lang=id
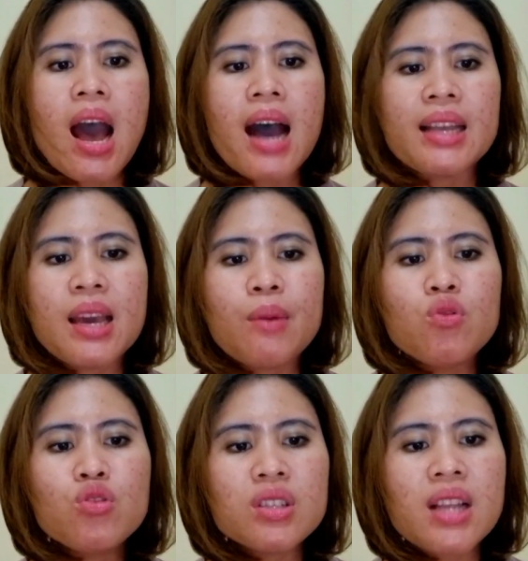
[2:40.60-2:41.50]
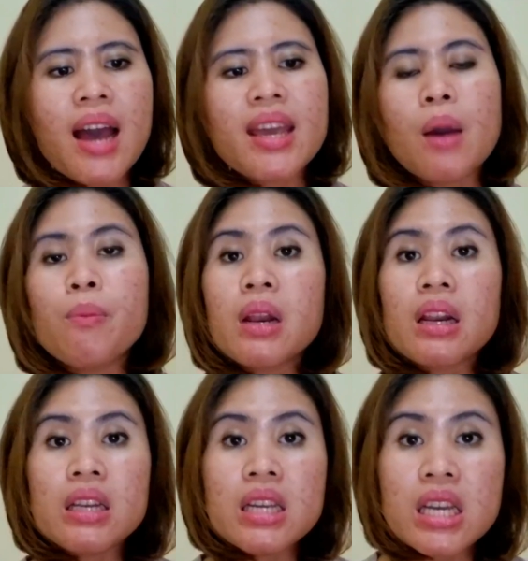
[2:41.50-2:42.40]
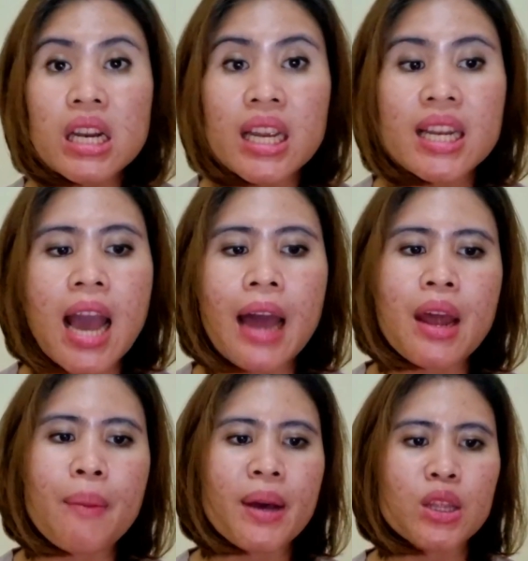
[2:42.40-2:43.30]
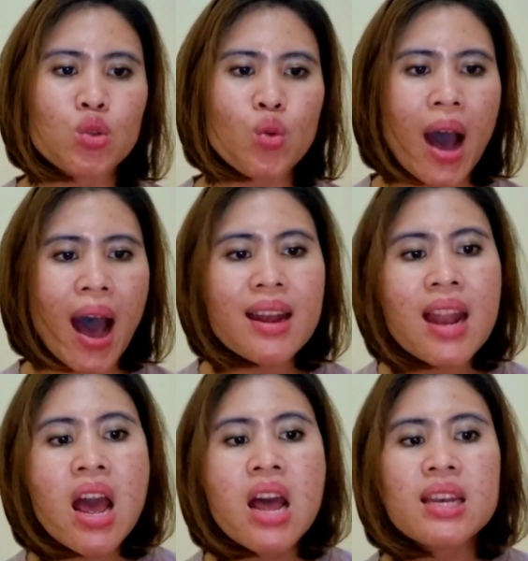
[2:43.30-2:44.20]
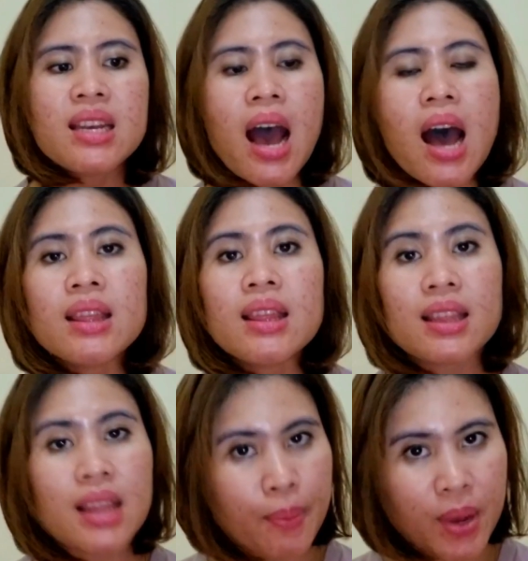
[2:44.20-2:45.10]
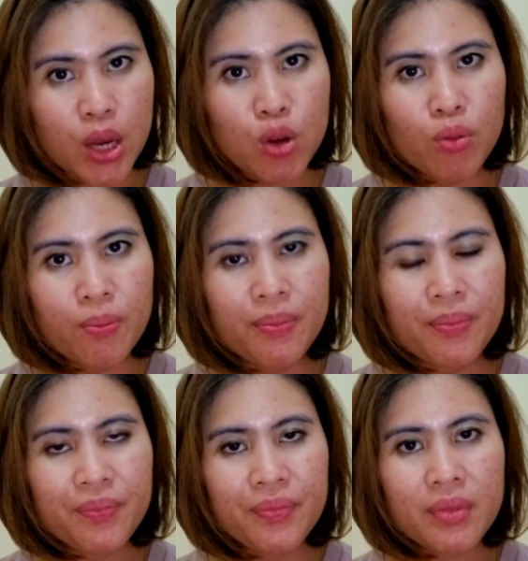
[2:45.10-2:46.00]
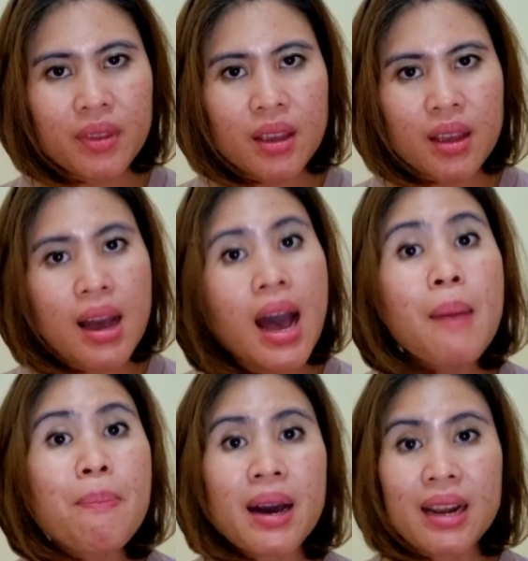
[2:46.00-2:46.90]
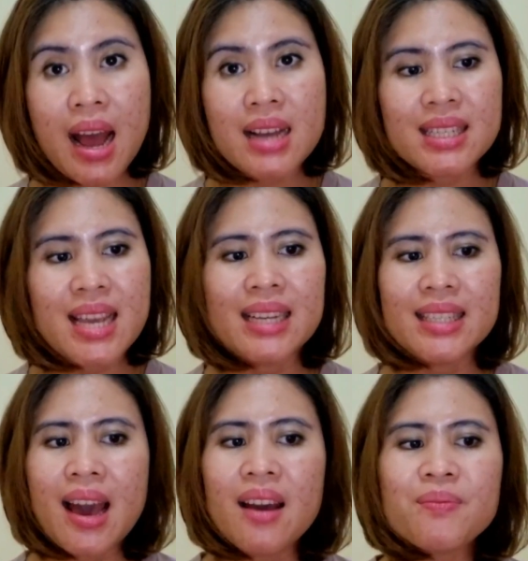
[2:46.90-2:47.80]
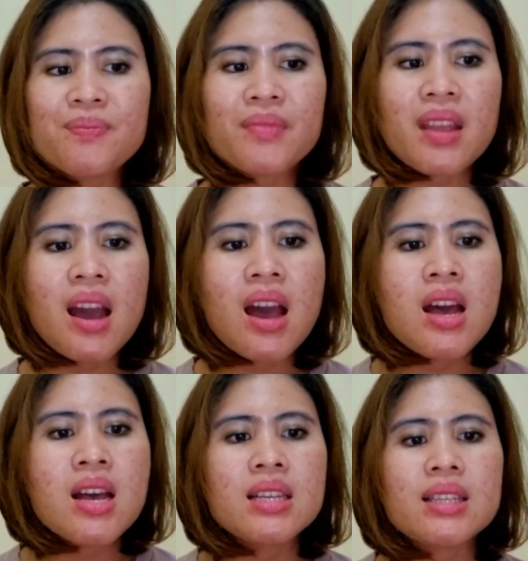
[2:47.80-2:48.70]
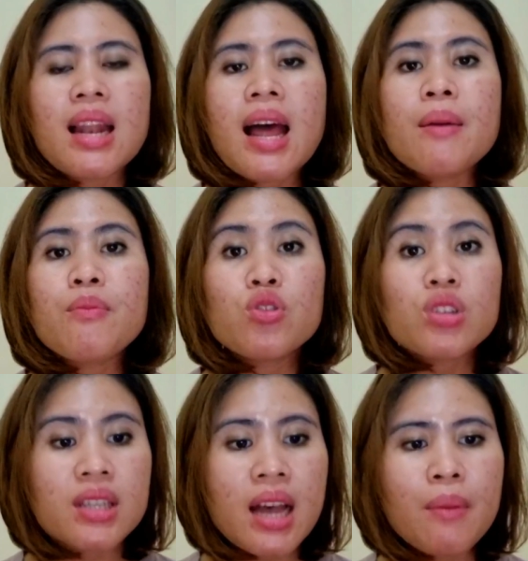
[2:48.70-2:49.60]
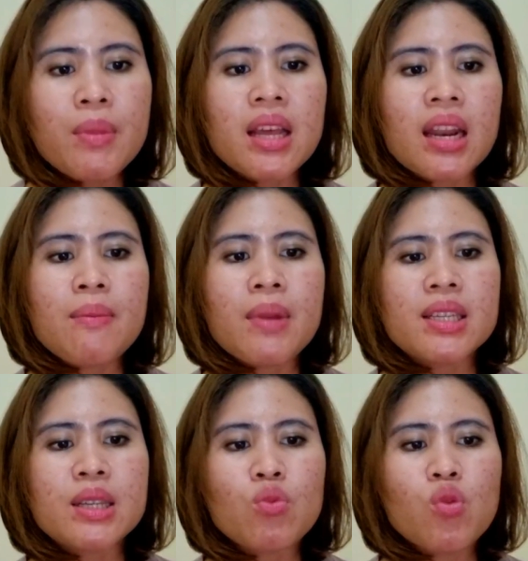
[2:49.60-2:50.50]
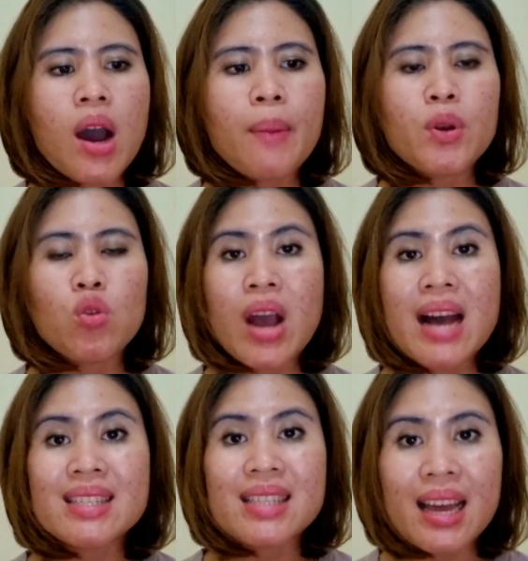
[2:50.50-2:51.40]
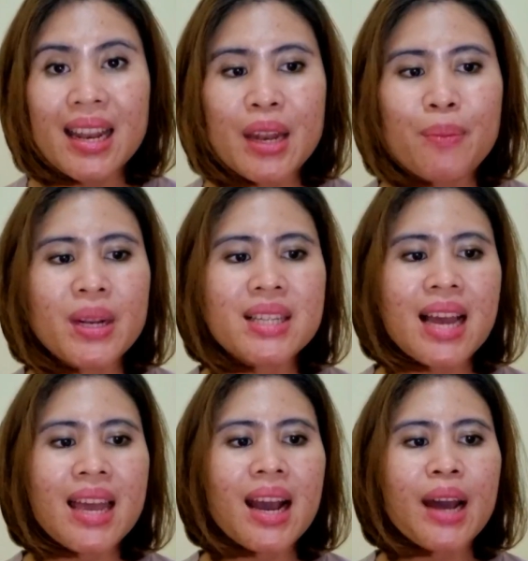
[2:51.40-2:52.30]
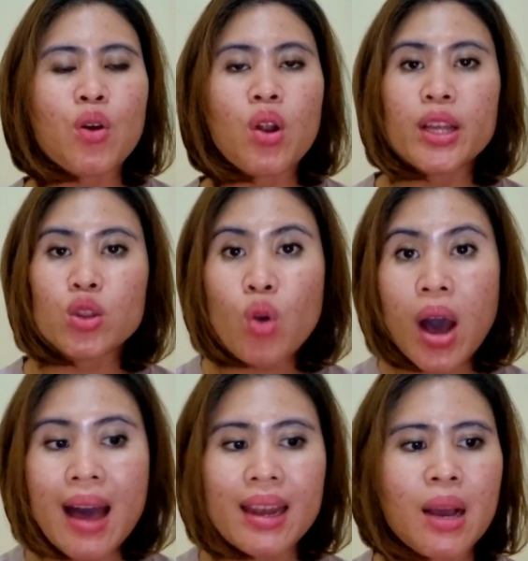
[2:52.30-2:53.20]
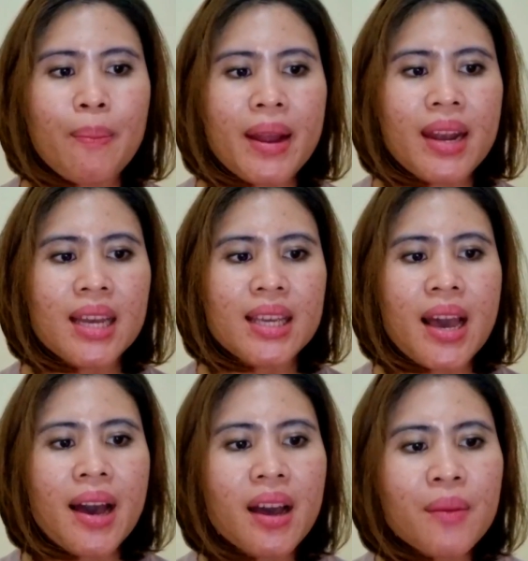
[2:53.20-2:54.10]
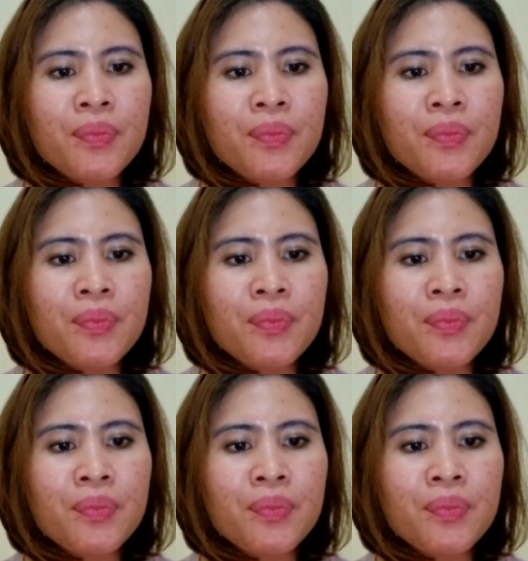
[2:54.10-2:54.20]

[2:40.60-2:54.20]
Hanya Musa yang berdiri di hadapan Tuhan dan tetap hidup. Apa rahasianya? Setelah Musa menerima semua penugasan yang dipercayakan oleh Tuhan kepadanya,